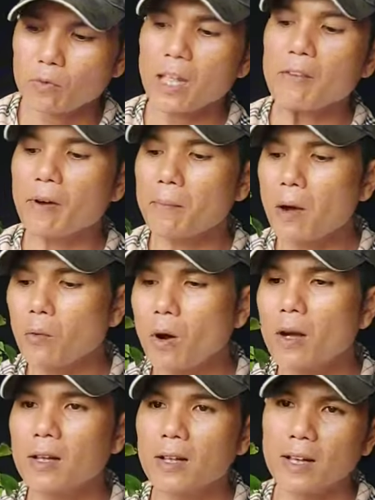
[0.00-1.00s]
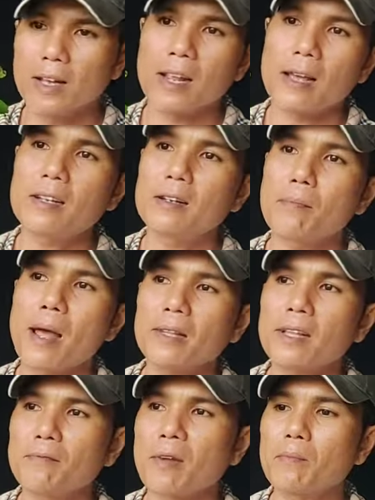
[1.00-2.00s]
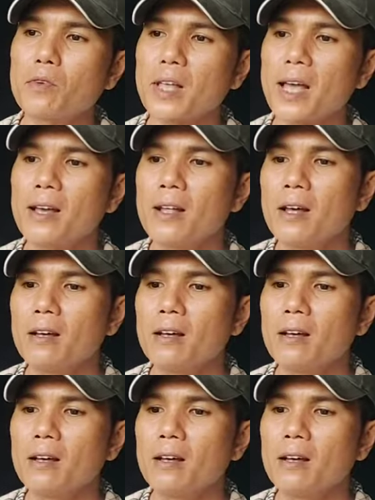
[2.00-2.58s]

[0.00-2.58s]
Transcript: một tác phẩm Hồng Quân à, đã được bán thành phẩm rồi nha